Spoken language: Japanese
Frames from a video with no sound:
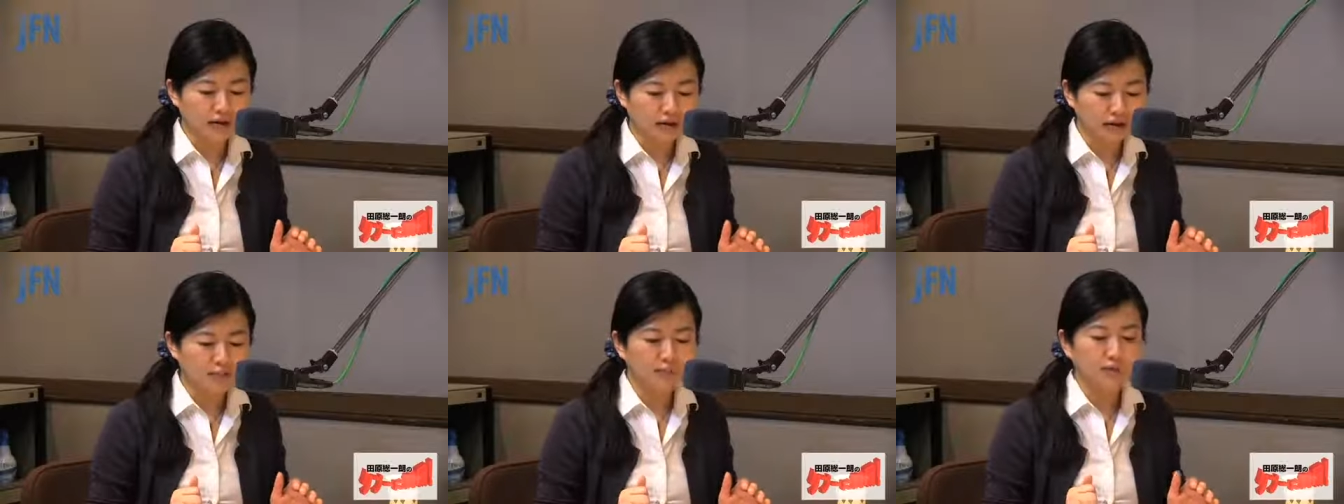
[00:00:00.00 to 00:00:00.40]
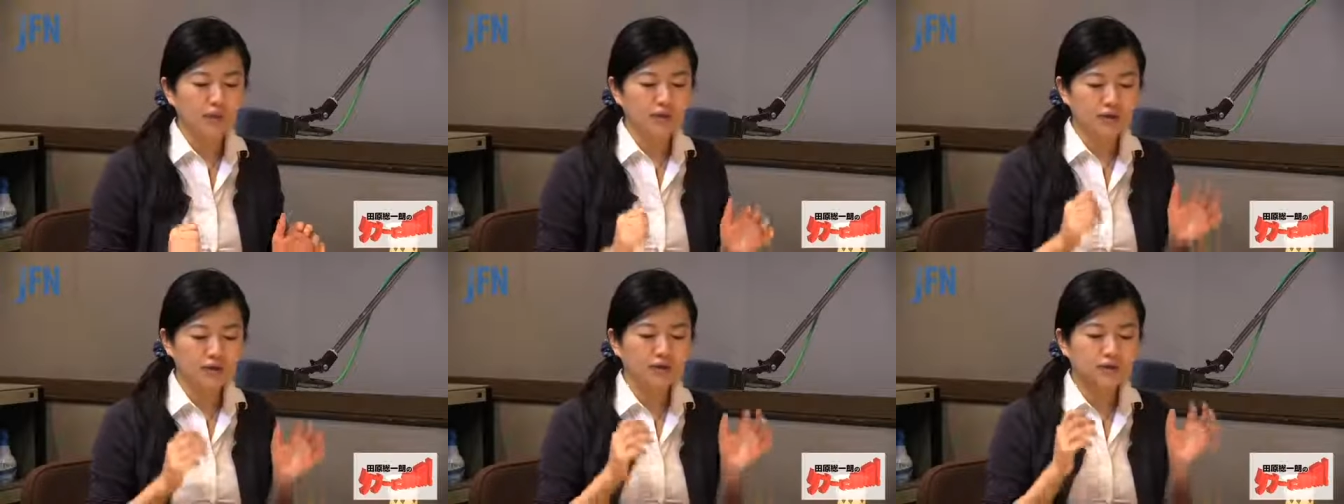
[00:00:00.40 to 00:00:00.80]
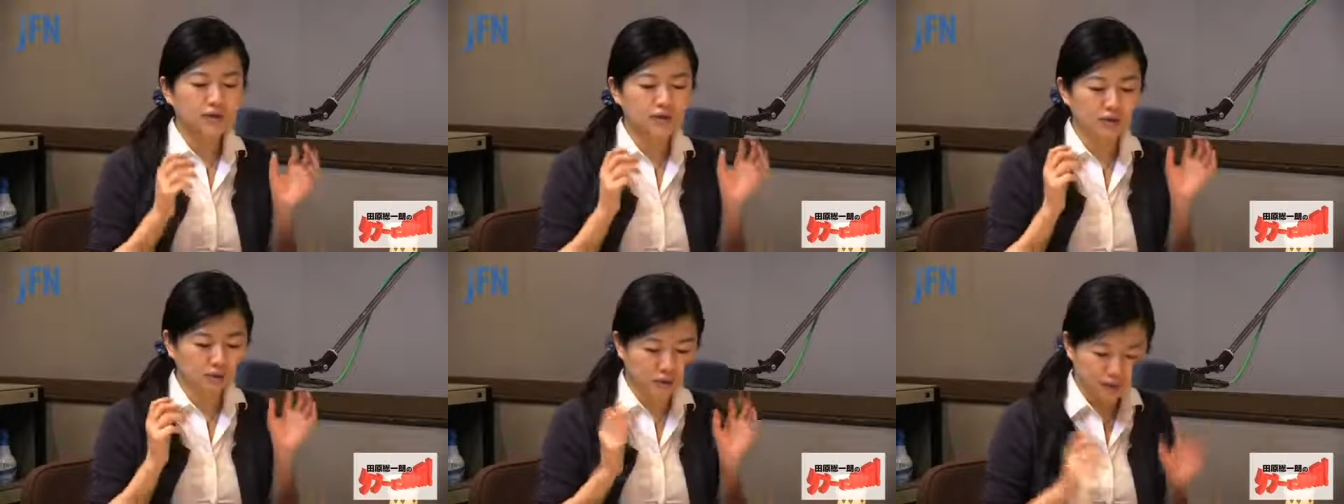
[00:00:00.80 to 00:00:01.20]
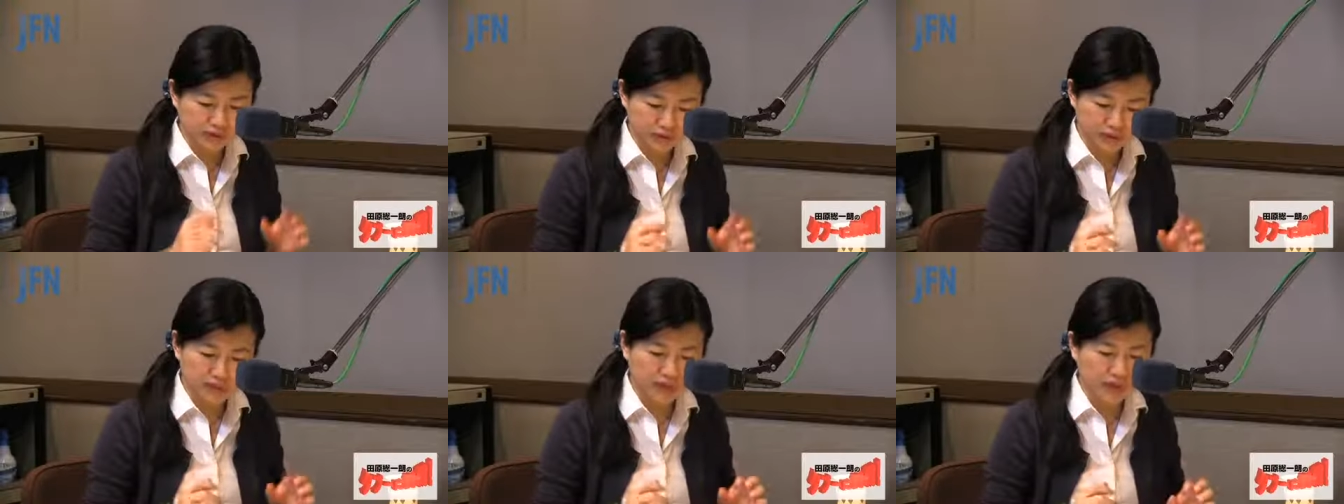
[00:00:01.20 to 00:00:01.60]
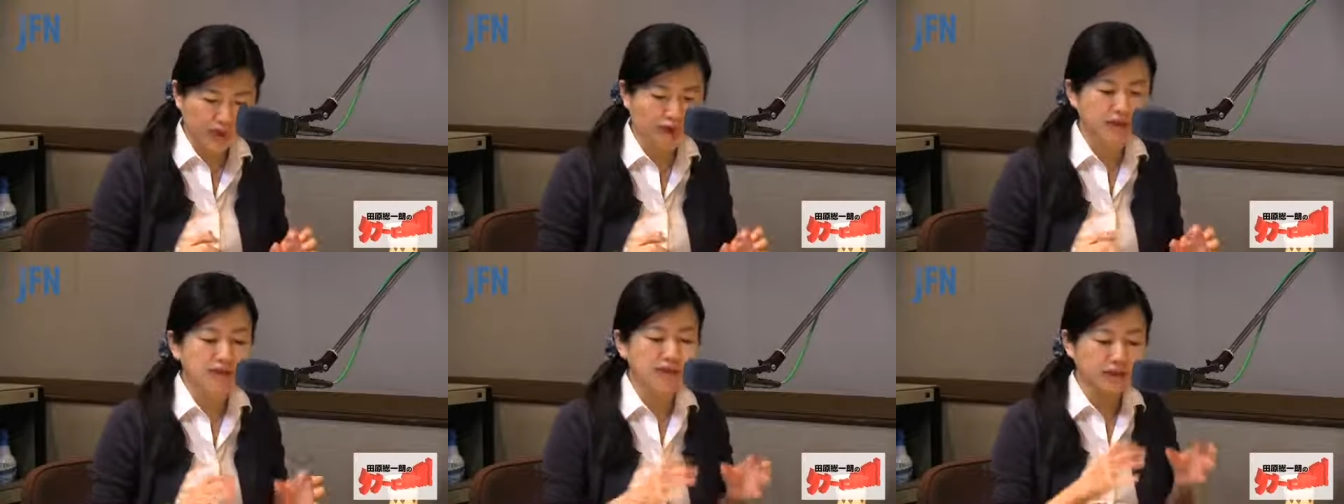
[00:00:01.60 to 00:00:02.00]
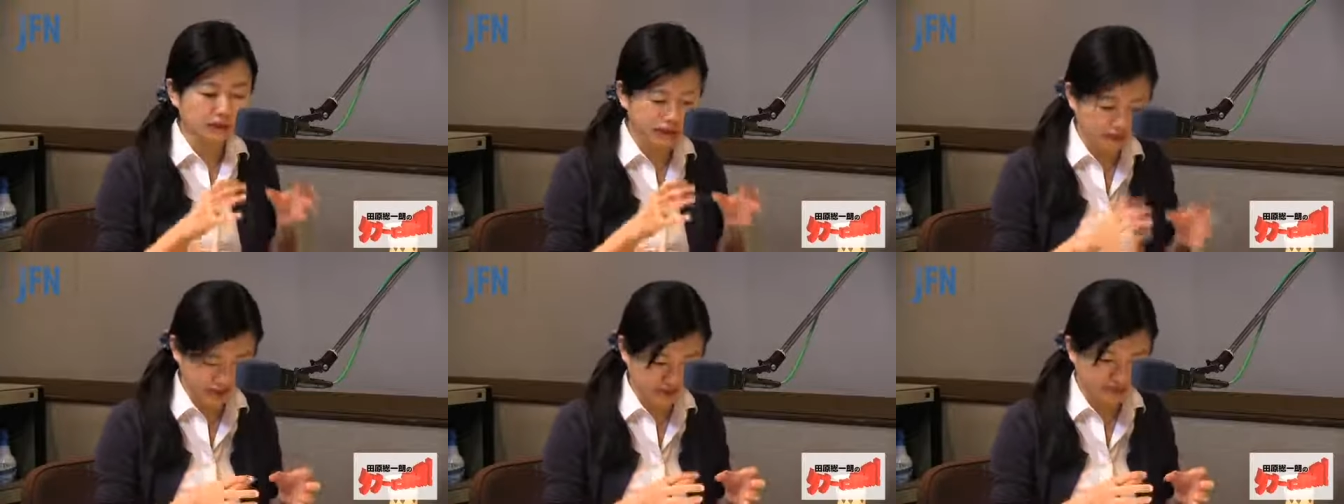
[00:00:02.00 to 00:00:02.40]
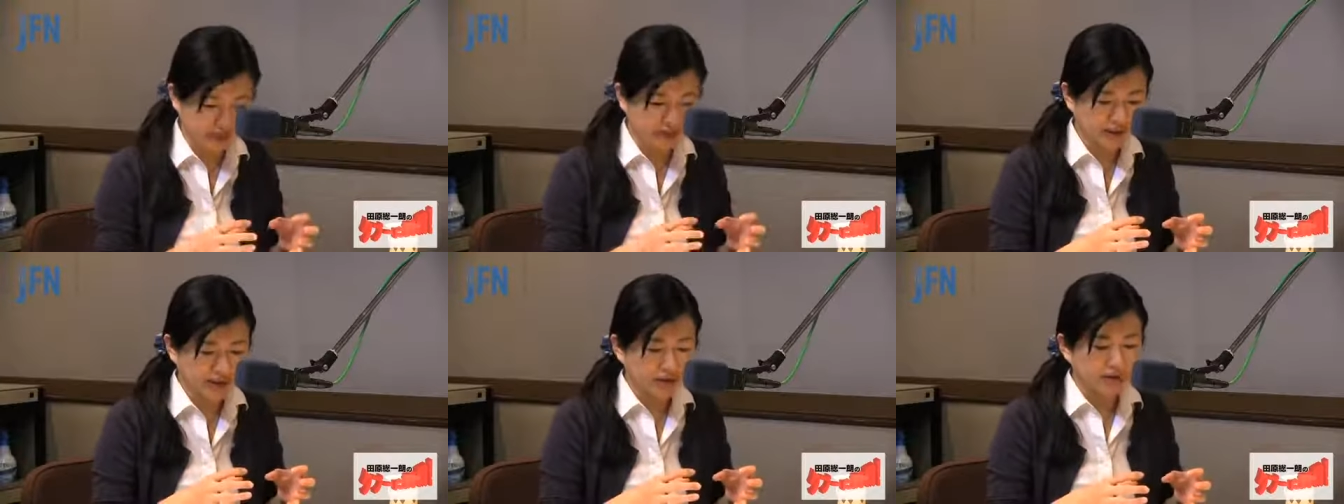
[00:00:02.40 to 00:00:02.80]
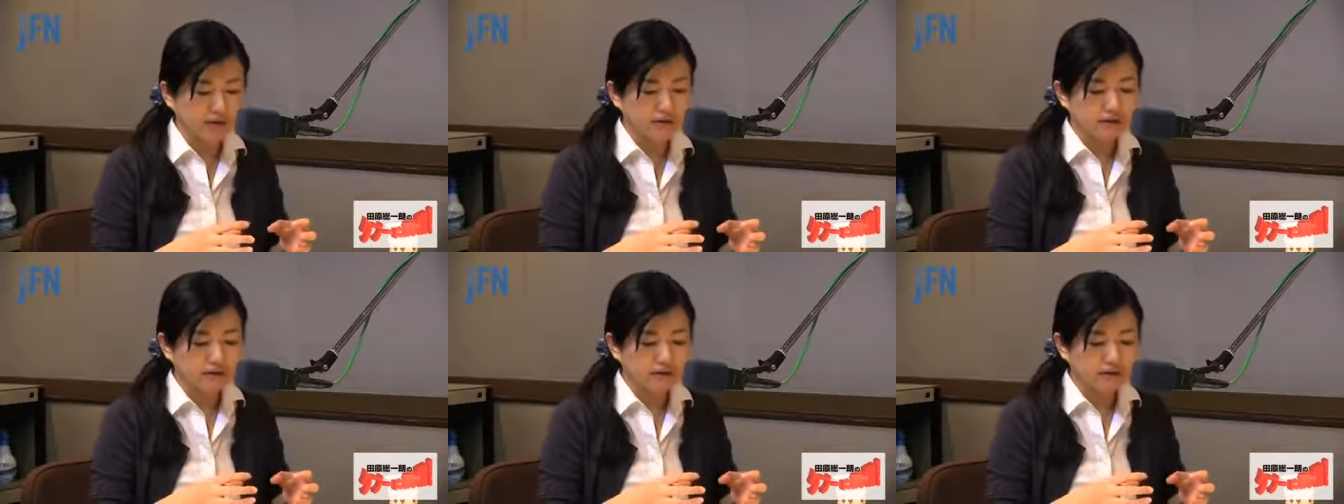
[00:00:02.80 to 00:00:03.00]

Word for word: 憲法96条を改正し、うん、